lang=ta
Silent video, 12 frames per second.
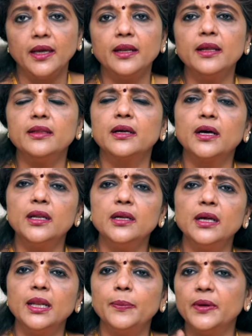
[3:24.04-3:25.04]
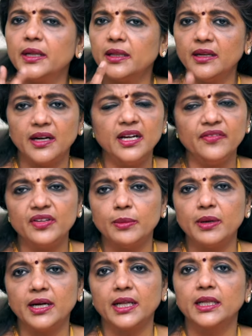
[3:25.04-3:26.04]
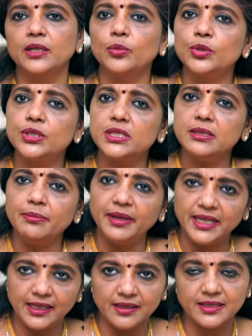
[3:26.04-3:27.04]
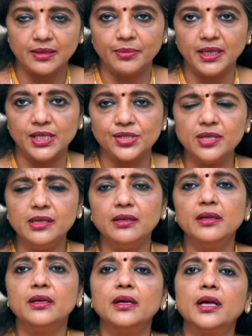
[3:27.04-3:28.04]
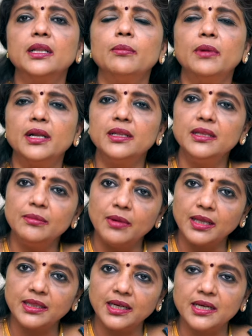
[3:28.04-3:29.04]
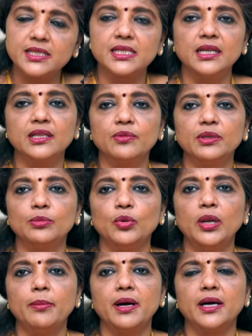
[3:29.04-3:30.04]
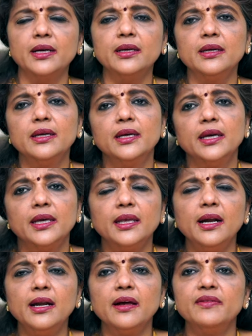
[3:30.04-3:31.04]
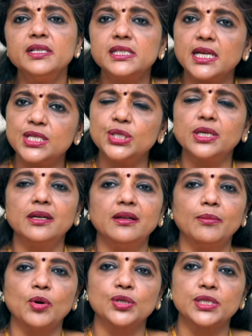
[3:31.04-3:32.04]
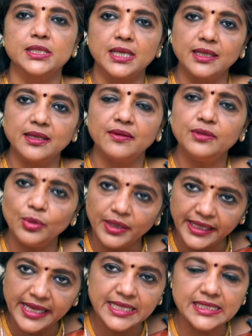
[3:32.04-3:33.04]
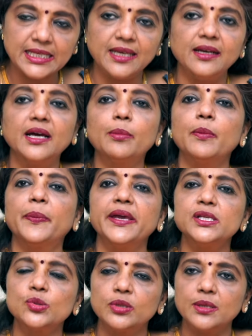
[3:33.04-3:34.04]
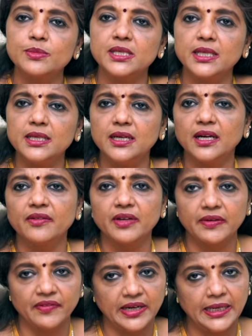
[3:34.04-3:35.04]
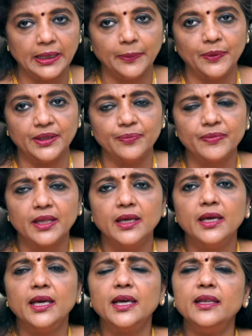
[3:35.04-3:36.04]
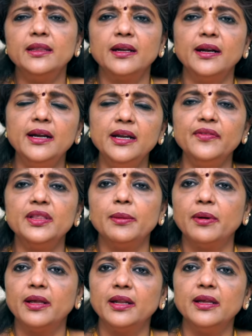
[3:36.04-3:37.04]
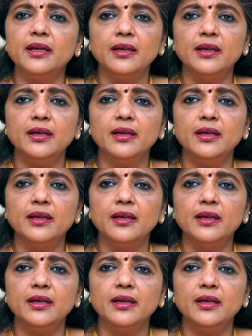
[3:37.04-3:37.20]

ஏன்னா இந்த கருக்கலைப்புங்கிறது ரெண்டு விதமாக நடக்குது ஒன்று மெடிக்கல் டெர்மினேஷன் அதாவது மருந்து மாத்திரைகள் செலுத்துவதன் மூலமாக இரண்டாவது சர்ஜிக்கல் அபாஷன் அதாவது ஒரு டிஎன்சி கர்ப்பப்பையை சுத்தம் செய்து கருவை வெளியெடுப்பது இந்த ரெண்டு விதமான